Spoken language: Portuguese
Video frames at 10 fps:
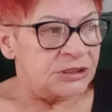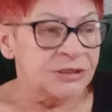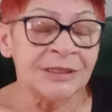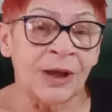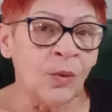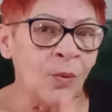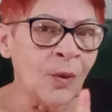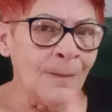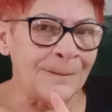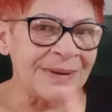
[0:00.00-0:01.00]
Não
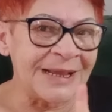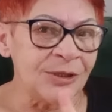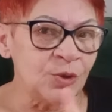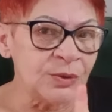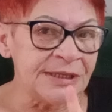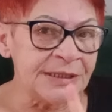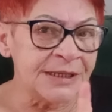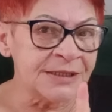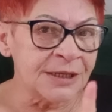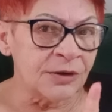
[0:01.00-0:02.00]
comprei do
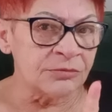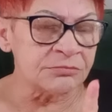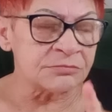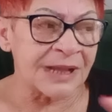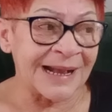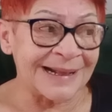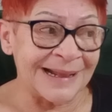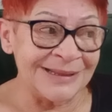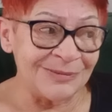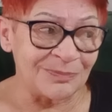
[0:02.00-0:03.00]
Ilha, não. A
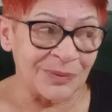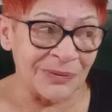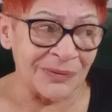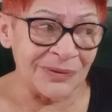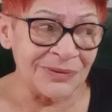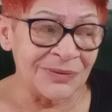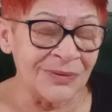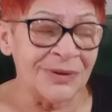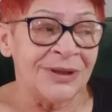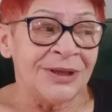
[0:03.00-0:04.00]
carne de
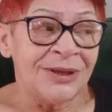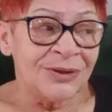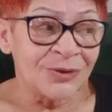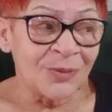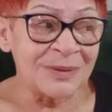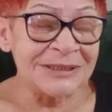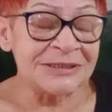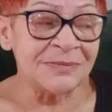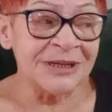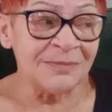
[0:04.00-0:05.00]
porco comprei
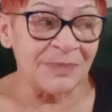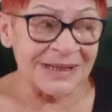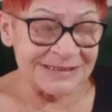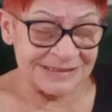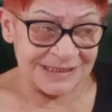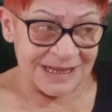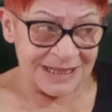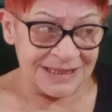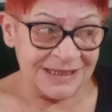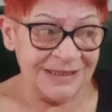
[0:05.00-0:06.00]
semana
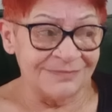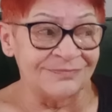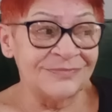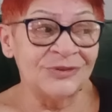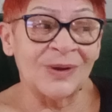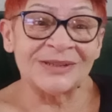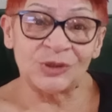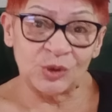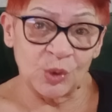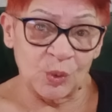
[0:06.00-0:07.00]
passada no
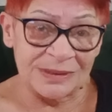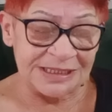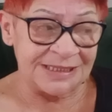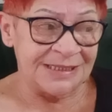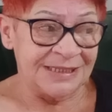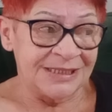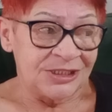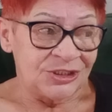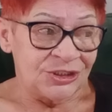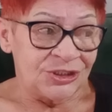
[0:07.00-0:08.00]
açougue.
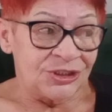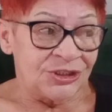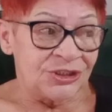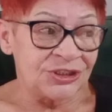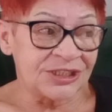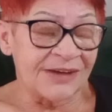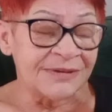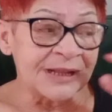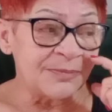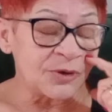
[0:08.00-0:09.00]

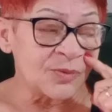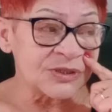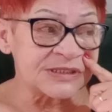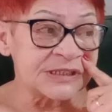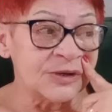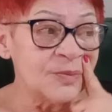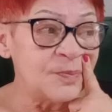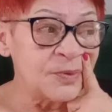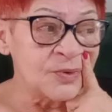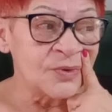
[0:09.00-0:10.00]
Estava na promoção
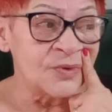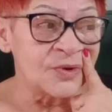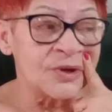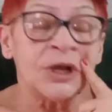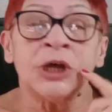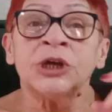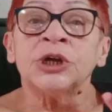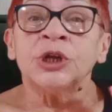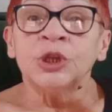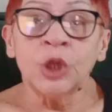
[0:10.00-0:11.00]
por
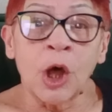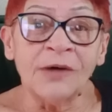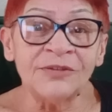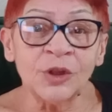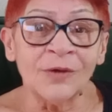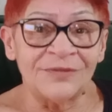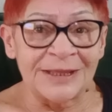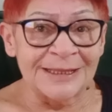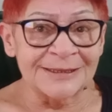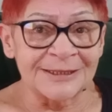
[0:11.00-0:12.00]
R$
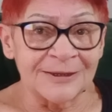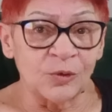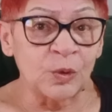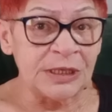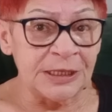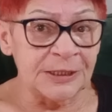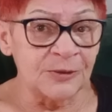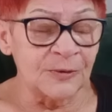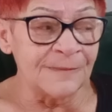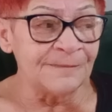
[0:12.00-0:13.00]
9,90 o
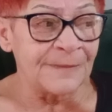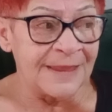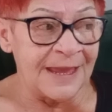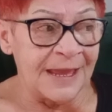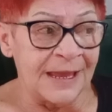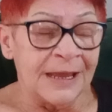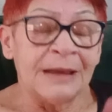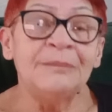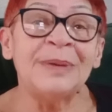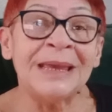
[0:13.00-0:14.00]
quilo. É,
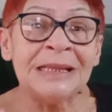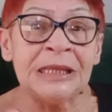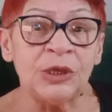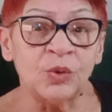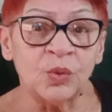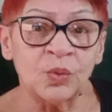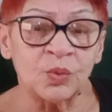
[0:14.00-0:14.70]
pernil.